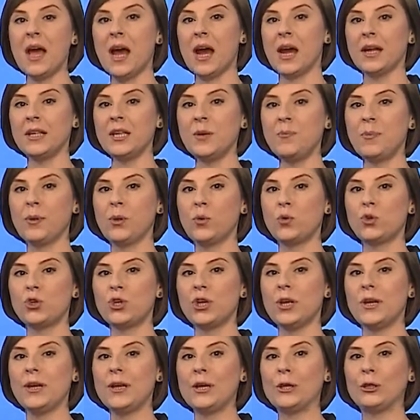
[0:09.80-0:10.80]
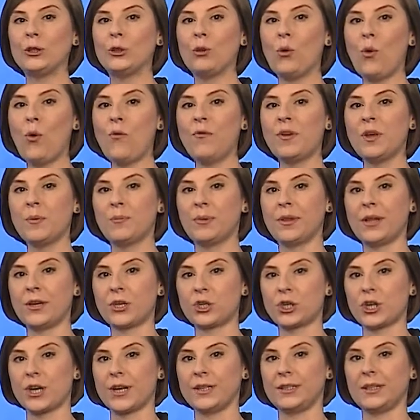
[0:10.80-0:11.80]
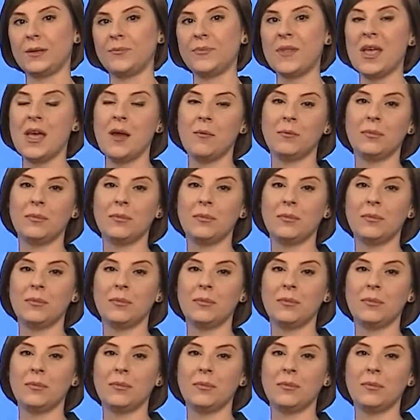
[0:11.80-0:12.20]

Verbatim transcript: они получили новые планшеты,